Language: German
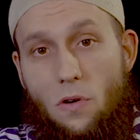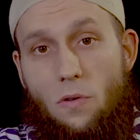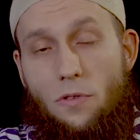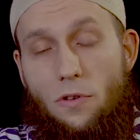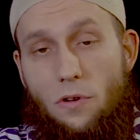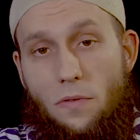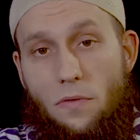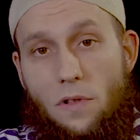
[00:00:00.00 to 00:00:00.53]

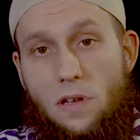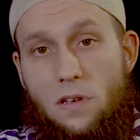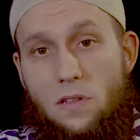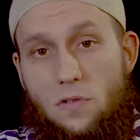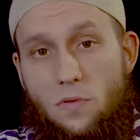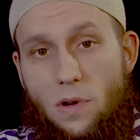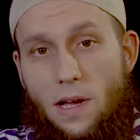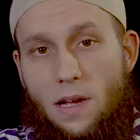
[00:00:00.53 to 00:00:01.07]
und öffentlich
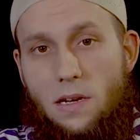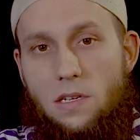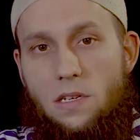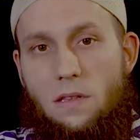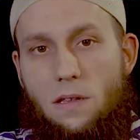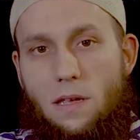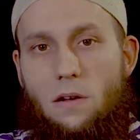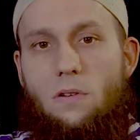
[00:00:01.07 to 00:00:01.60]

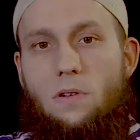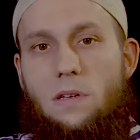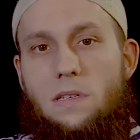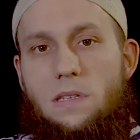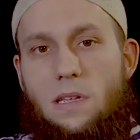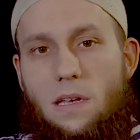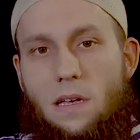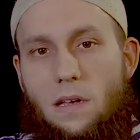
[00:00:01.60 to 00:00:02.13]
zugänglichen
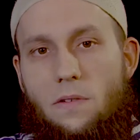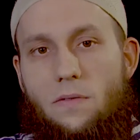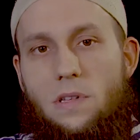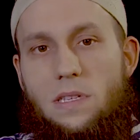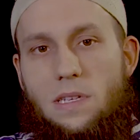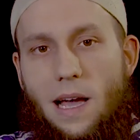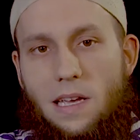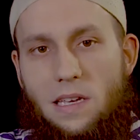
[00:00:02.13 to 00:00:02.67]
Terrorliste
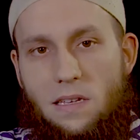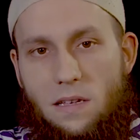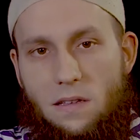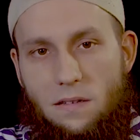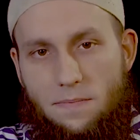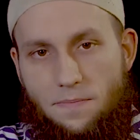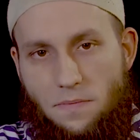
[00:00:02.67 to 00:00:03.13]
verzeichnet.